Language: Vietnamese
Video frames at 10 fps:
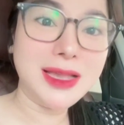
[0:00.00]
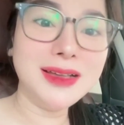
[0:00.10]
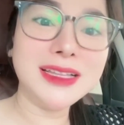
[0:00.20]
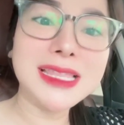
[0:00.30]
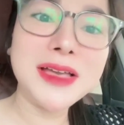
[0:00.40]

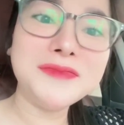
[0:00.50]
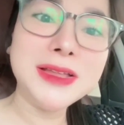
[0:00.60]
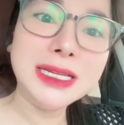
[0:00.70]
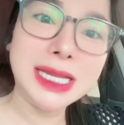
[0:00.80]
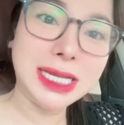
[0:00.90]
người ta
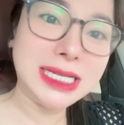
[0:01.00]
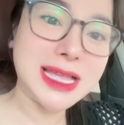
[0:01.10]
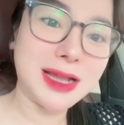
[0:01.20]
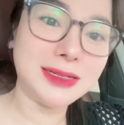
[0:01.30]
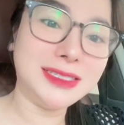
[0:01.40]
vẫn nghĩ
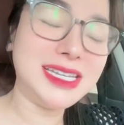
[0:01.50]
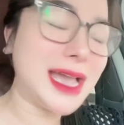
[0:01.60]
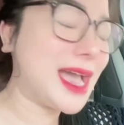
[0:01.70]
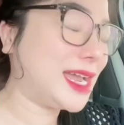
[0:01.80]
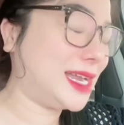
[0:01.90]
rằng chị
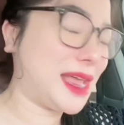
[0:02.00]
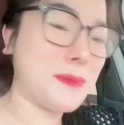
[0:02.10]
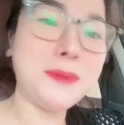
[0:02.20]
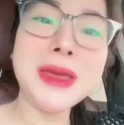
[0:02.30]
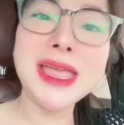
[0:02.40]
hai là
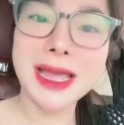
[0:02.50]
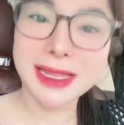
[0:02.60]
mẹ